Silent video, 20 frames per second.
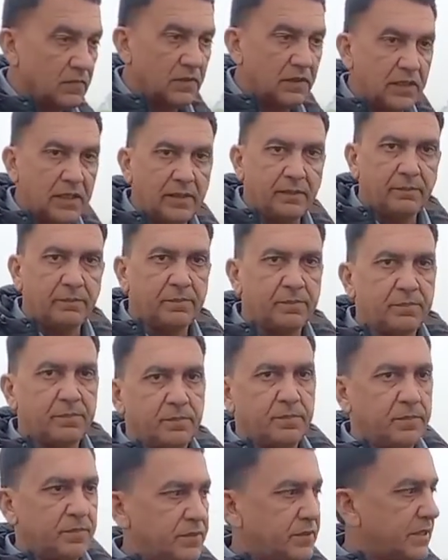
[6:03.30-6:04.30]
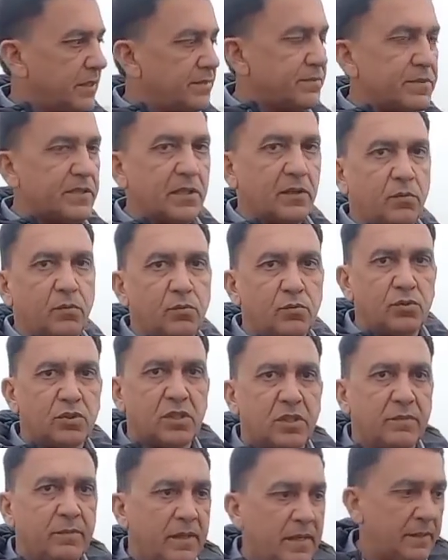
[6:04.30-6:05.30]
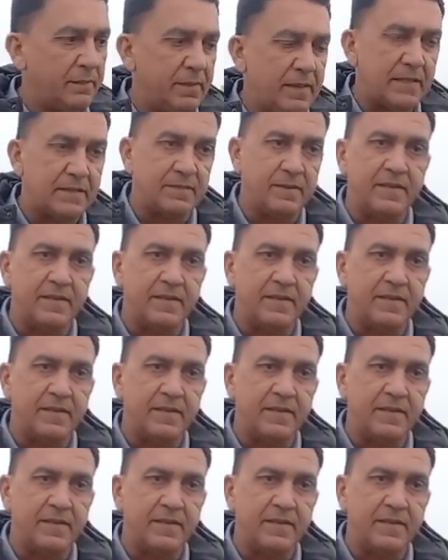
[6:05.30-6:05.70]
ये सबसे ऊंची मेरे पास